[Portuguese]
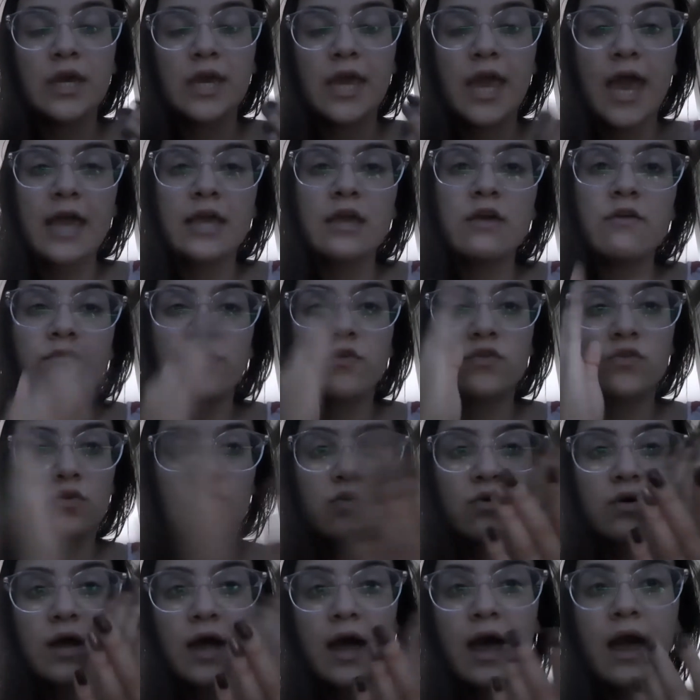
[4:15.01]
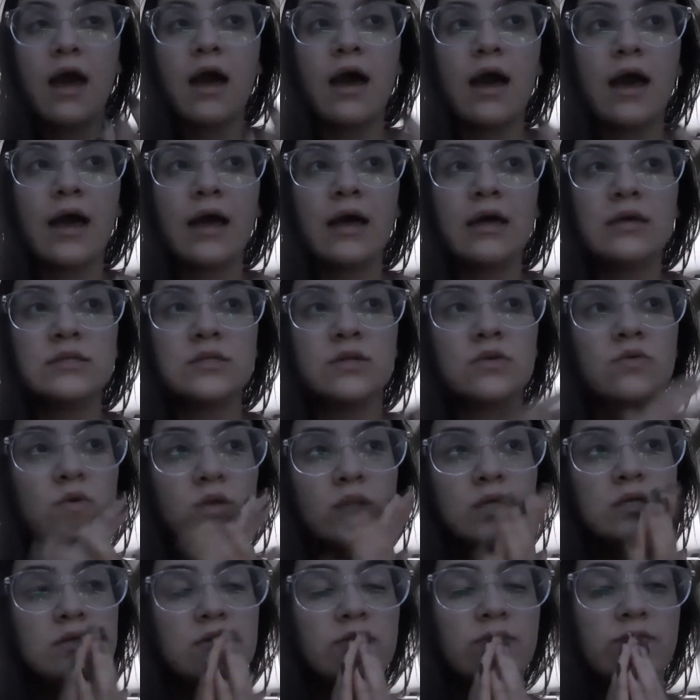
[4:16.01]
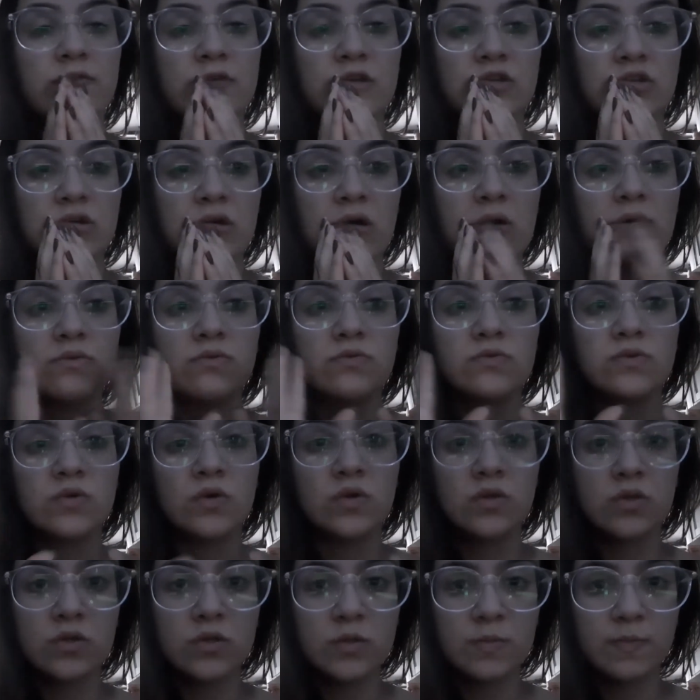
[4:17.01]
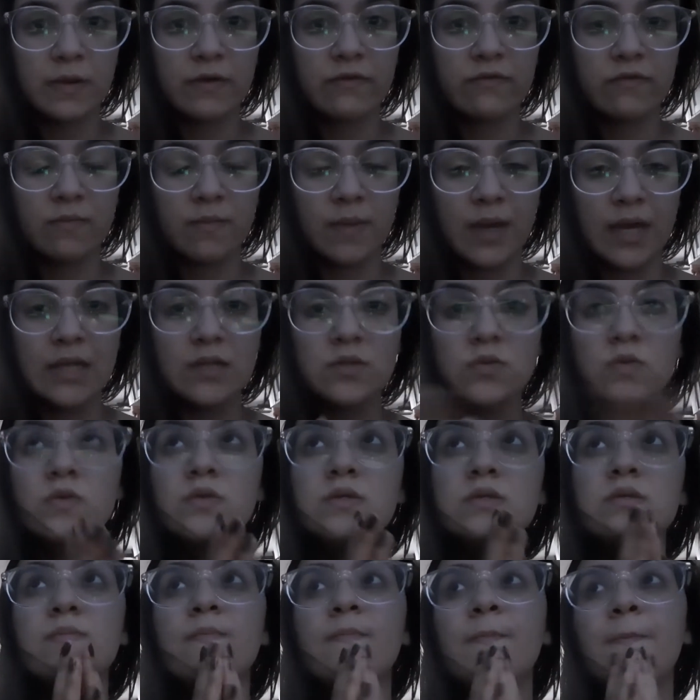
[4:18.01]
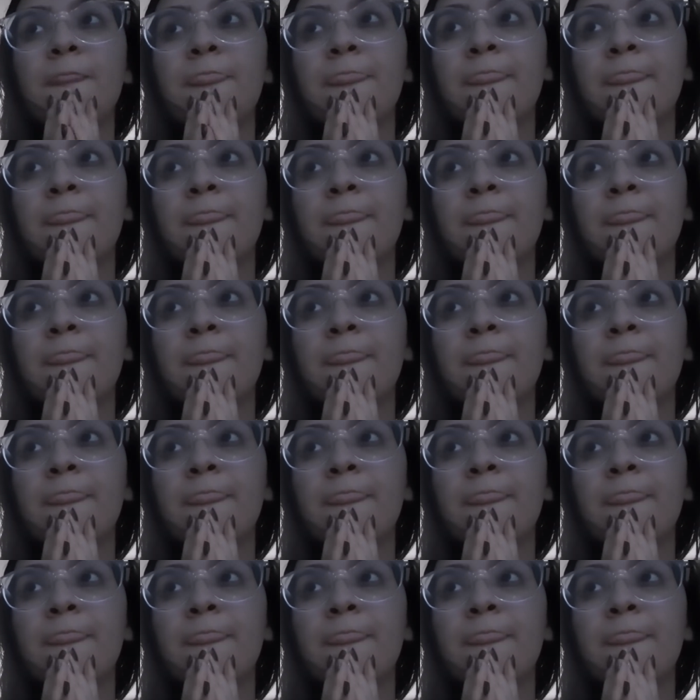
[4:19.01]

e aí eu vou trocar a circulação vertical dos outros pavimentos,